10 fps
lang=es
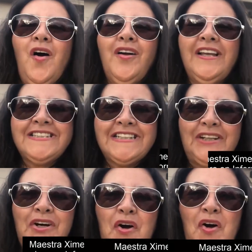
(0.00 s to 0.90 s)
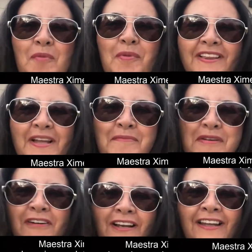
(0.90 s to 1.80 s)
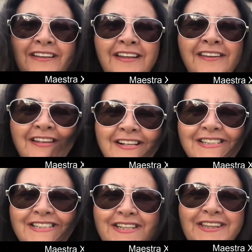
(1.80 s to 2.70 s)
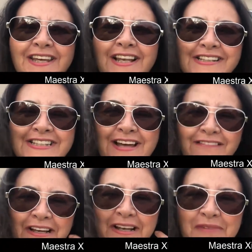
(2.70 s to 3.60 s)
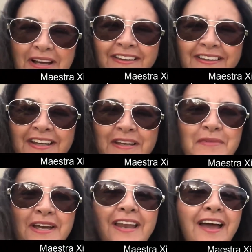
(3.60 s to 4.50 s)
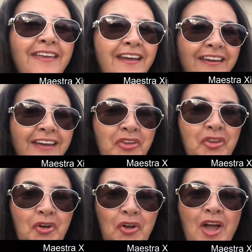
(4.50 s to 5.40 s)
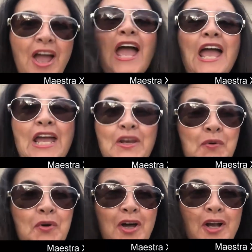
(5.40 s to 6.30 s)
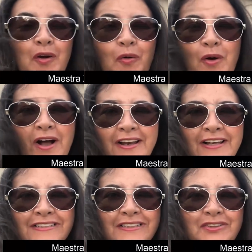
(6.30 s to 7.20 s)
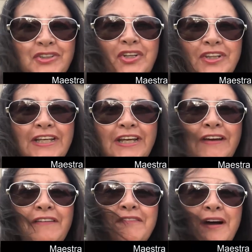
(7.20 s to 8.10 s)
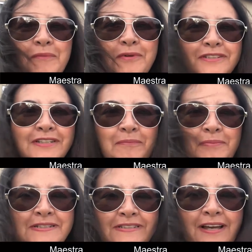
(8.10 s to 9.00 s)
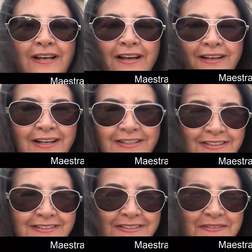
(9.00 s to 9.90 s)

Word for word: Hola chicos, ¿cómo están mis valientes del GD? Les habla la maestra Jimena y aquí estoy en uno de los lugares donde vamos a empezar las clases,